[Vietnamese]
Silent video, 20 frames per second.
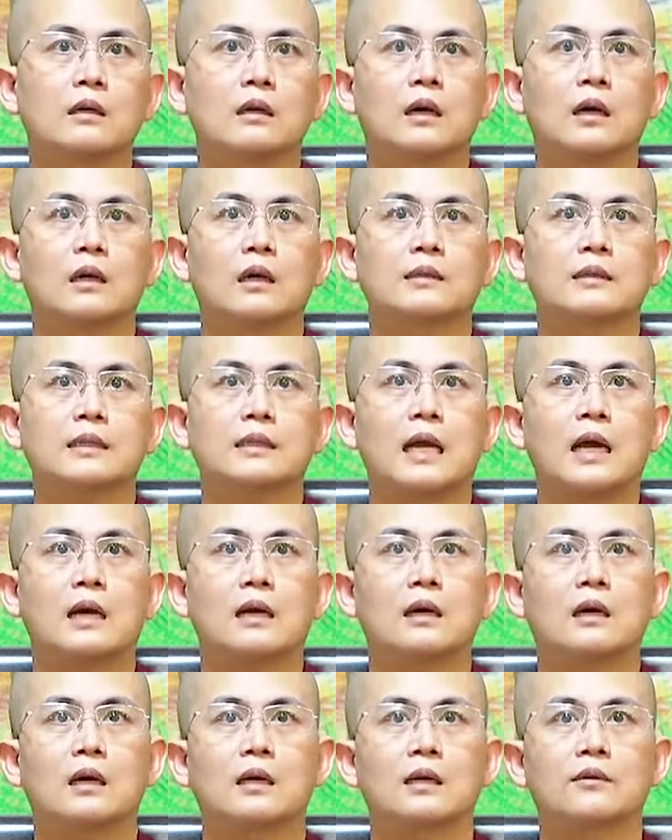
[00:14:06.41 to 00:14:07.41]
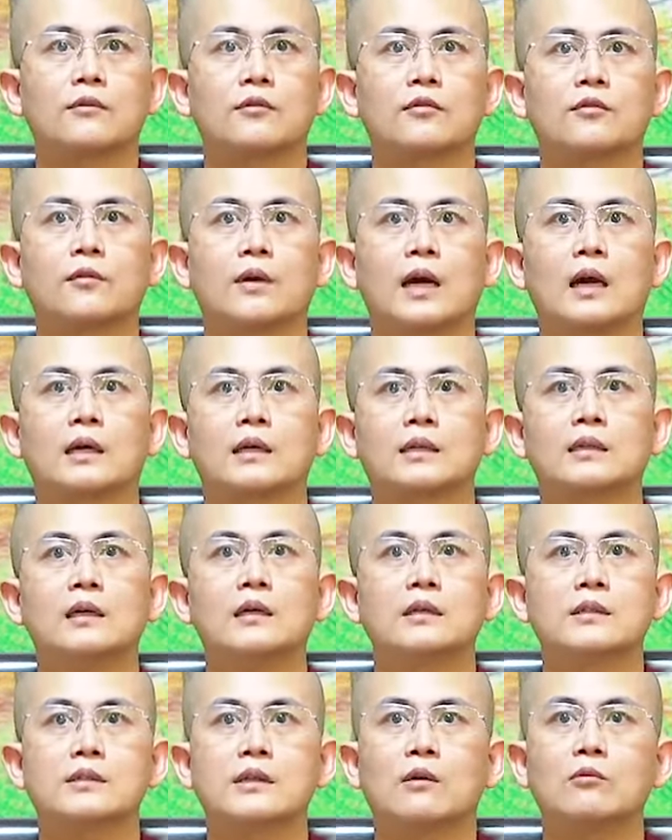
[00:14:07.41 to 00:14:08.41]
à, ta cần phải cái
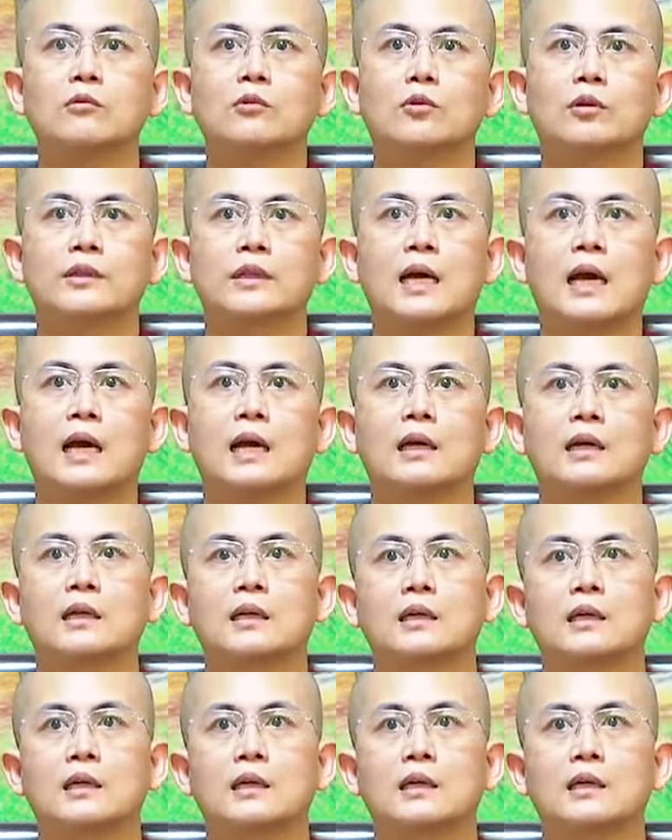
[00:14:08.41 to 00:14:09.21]
đời sống của ta